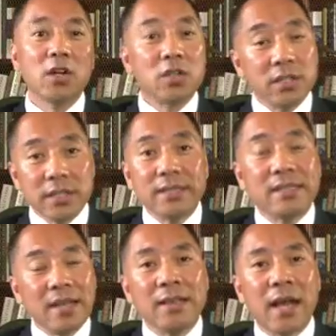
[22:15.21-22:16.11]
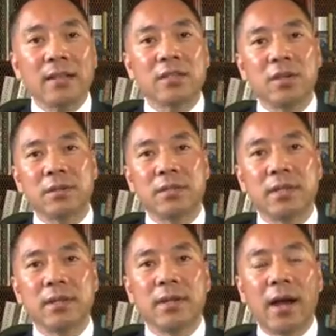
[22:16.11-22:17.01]
这是一个天大的消息
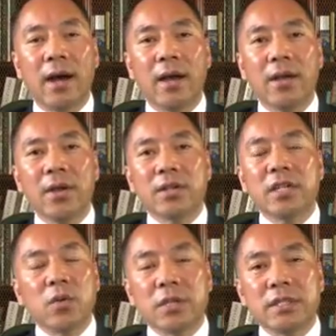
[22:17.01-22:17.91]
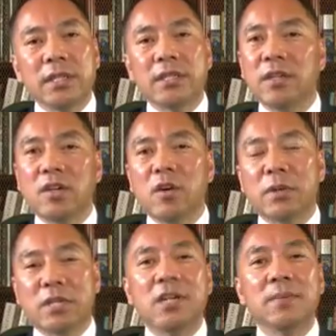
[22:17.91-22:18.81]
啊！这个我今天听了以后，
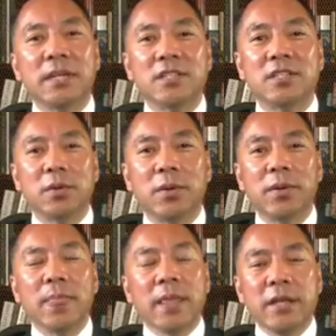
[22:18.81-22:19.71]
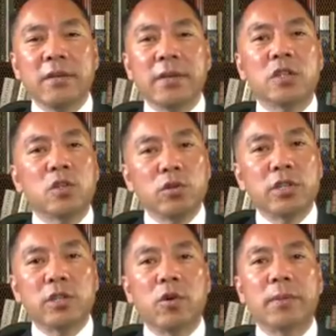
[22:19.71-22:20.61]
我特别的激动，因为就
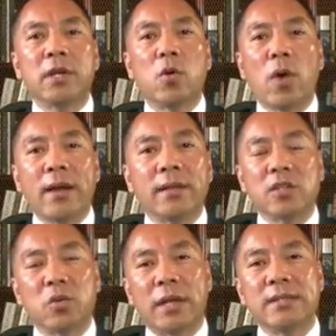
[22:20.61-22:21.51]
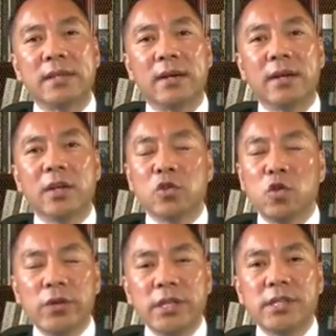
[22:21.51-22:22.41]
是我们的华人的团结，
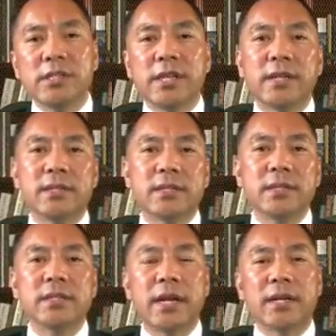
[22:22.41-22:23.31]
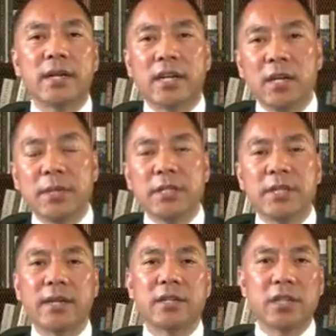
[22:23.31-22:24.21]
有魏京先生先生、和平
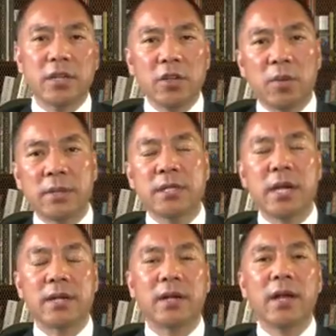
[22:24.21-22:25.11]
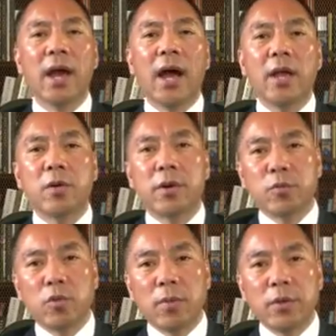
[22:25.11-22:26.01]
先生、陈小平先生，还有
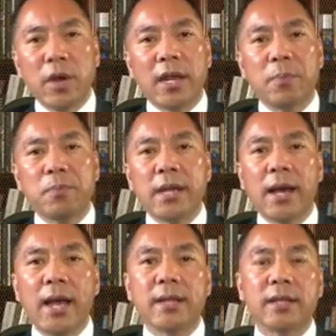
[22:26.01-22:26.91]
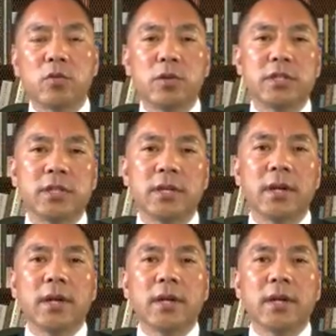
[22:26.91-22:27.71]
我们原来被害的过继的。